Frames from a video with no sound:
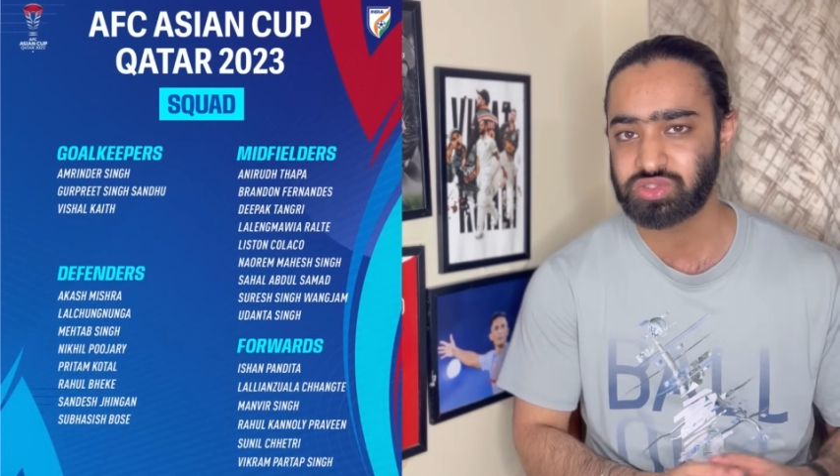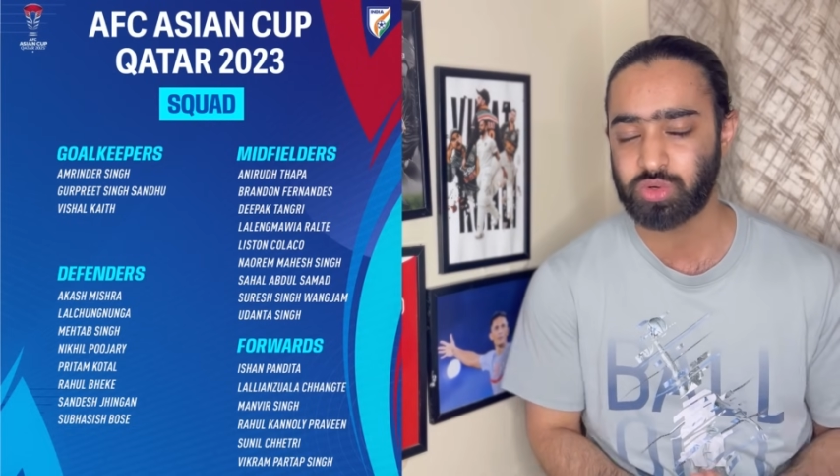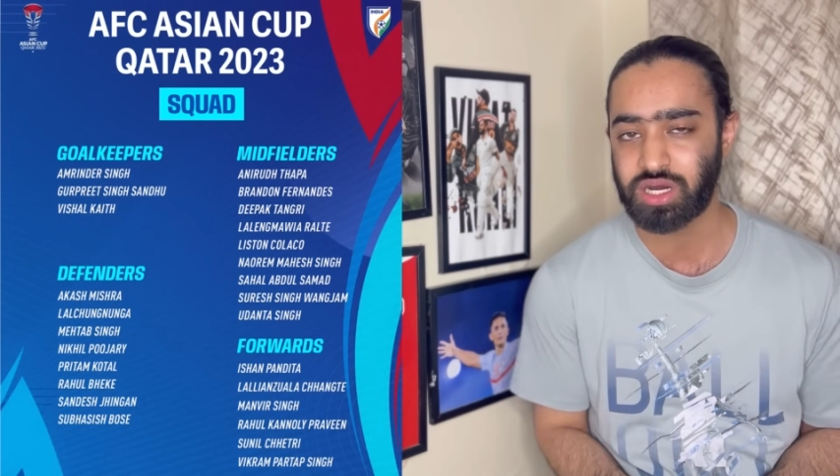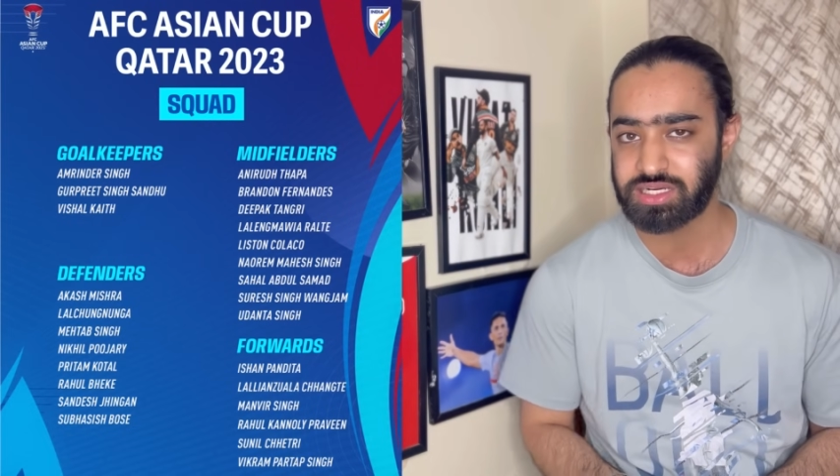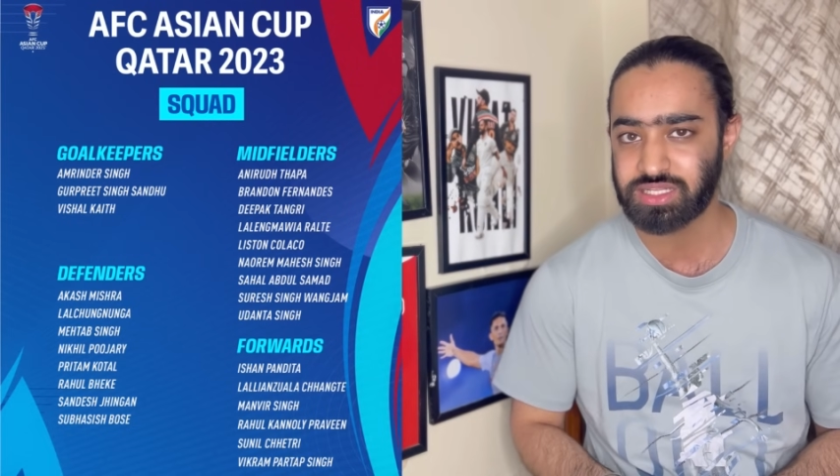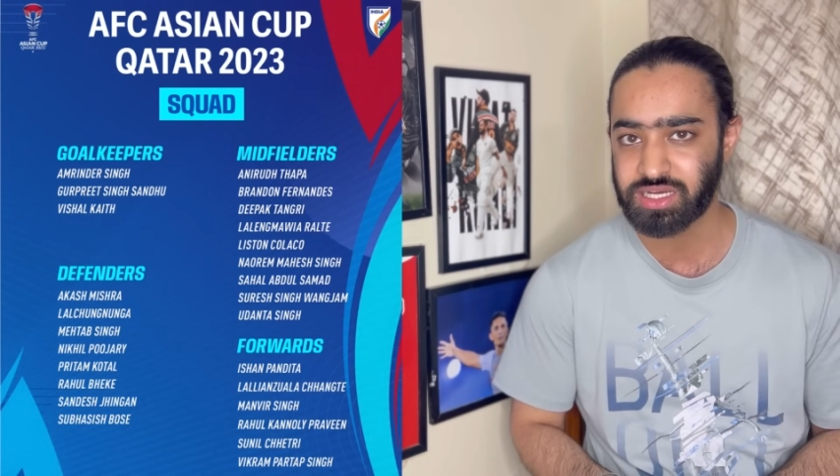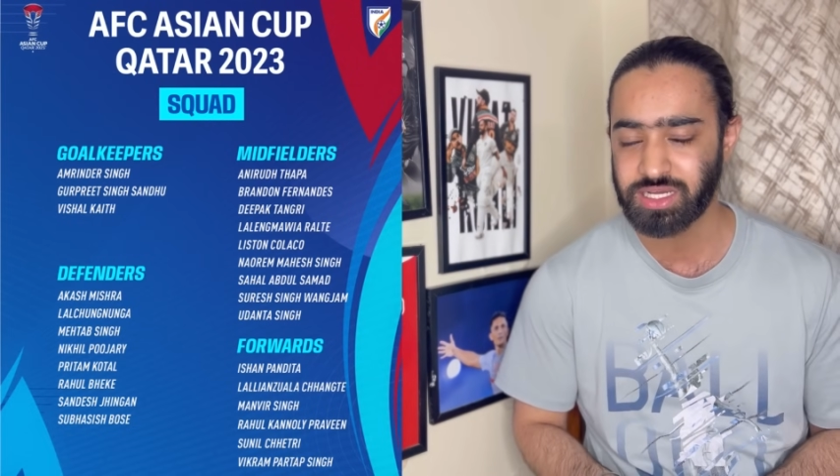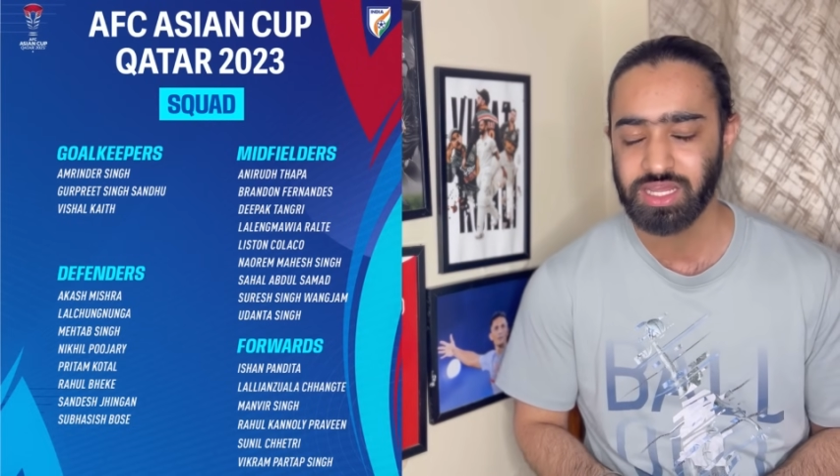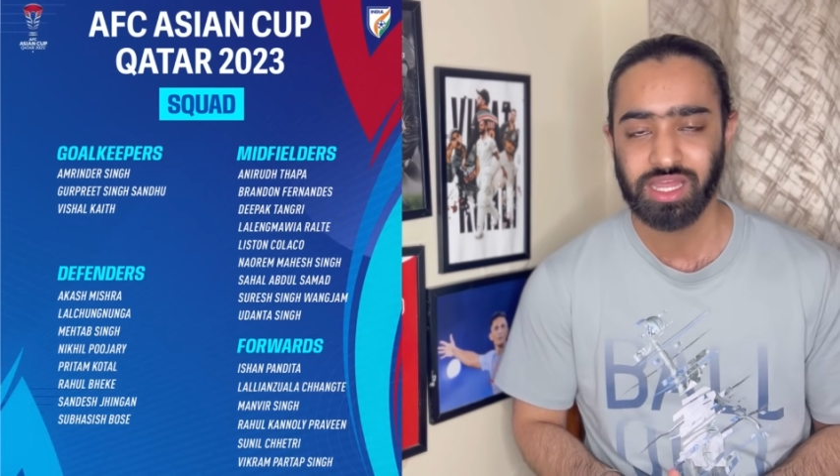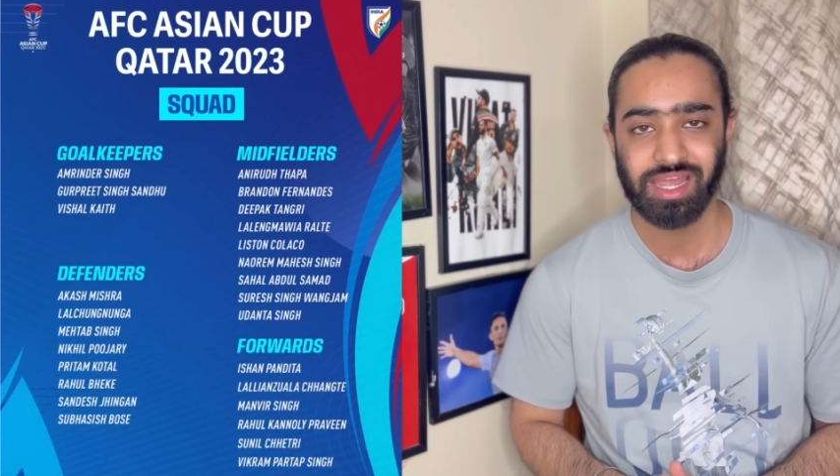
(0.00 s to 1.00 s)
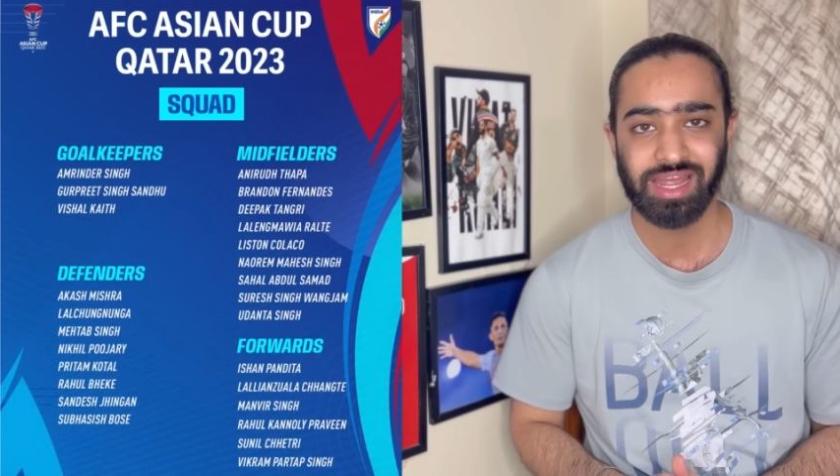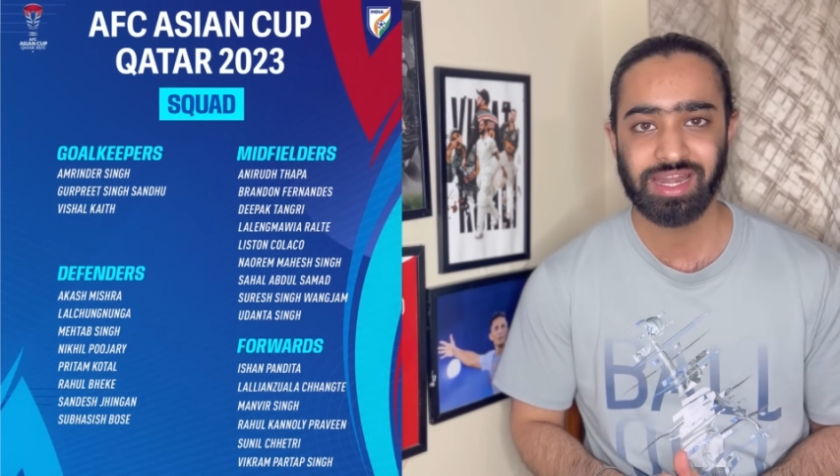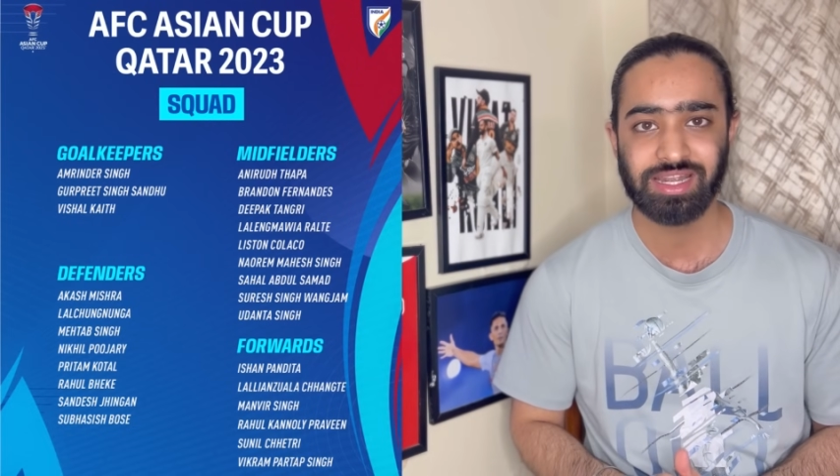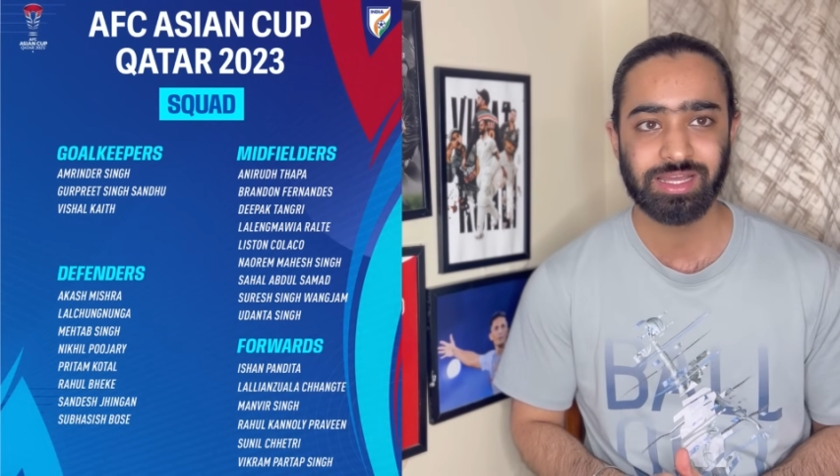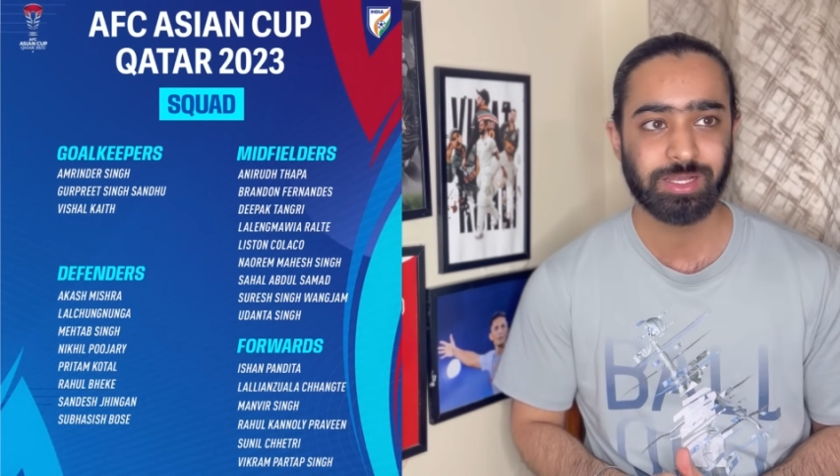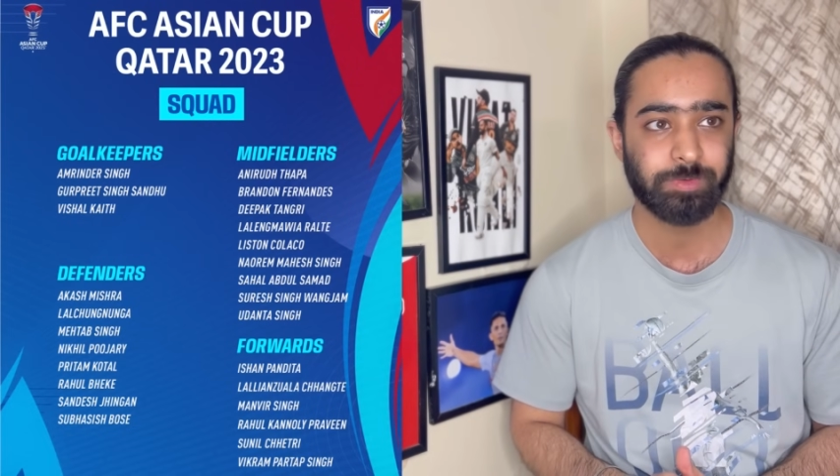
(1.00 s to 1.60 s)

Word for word: स्क्वाड था एंड